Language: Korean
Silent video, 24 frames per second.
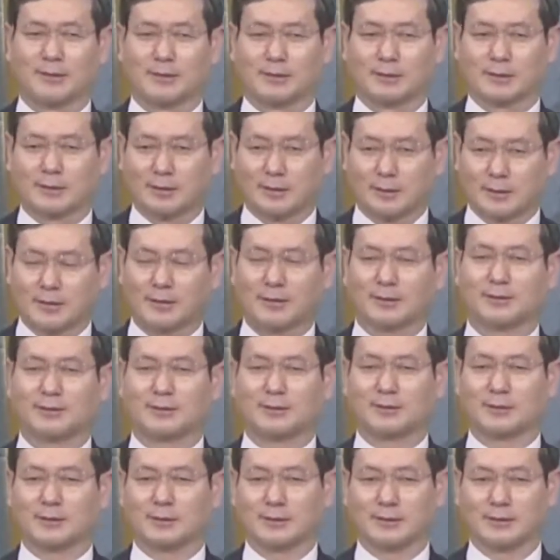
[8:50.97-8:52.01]

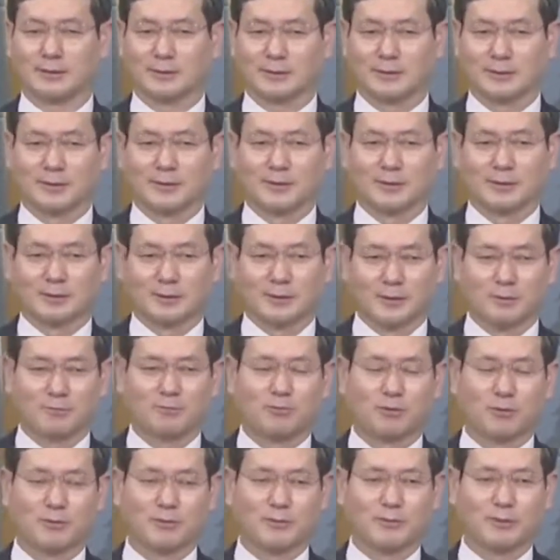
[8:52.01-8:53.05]
그랬더니 그
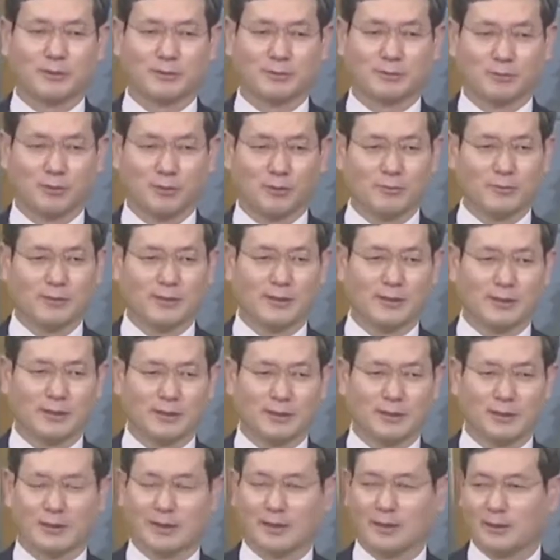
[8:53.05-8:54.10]
봄이 봄이
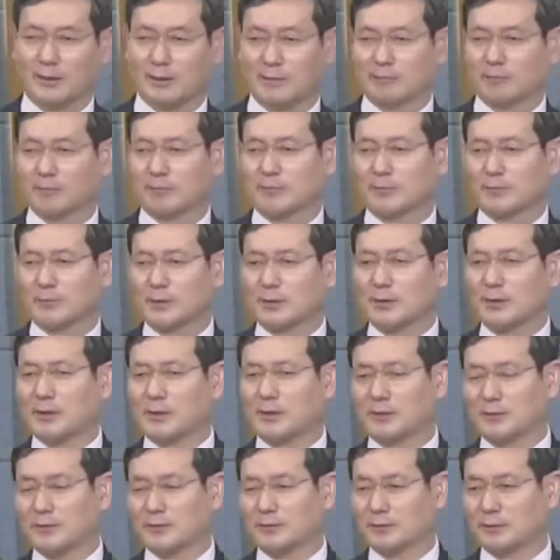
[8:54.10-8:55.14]
되니까
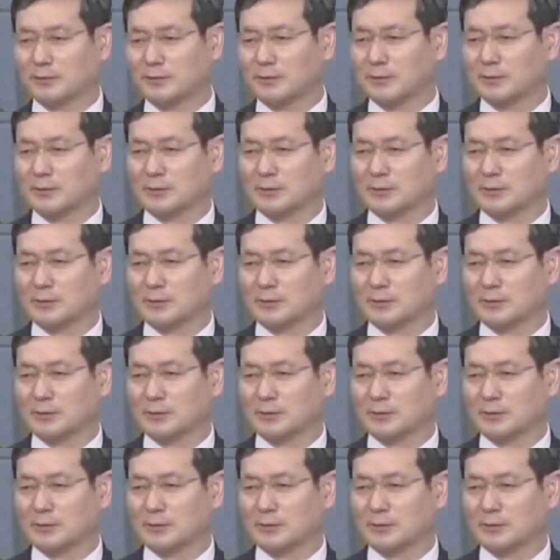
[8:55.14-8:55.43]
이게요.